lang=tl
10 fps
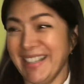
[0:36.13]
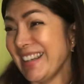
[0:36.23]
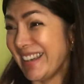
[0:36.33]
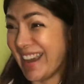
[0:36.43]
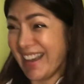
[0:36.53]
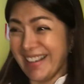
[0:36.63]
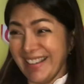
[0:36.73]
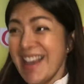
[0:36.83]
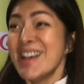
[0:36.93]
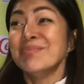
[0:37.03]
Kaya
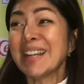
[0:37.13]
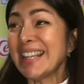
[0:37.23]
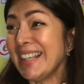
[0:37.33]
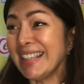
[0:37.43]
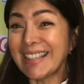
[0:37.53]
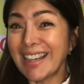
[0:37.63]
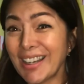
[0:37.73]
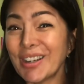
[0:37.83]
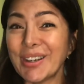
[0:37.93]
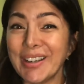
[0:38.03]
magaling
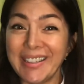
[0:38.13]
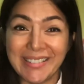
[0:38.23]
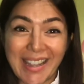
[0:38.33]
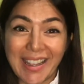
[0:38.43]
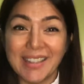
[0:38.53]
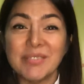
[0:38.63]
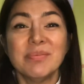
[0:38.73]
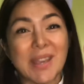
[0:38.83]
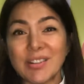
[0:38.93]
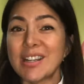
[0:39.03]
ka or hindi,
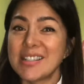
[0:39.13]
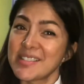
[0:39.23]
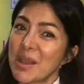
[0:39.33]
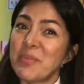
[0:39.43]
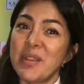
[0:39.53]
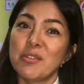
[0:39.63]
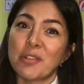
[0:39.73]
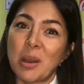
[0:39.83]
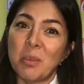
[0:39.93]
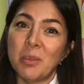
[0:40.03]
meron kang something
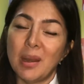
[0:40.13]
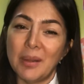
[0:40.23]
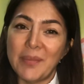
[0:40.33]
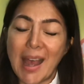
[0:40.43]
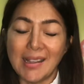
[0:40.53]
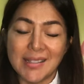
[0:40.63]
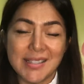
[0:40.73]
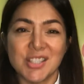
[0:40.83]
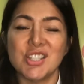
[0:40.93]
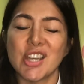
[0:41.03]
from um, the Alice
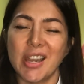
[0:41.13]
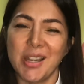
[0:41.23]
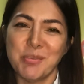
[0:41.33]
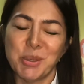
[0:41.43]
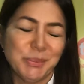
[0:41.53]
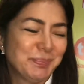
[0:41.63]
Dixon Charity Ball.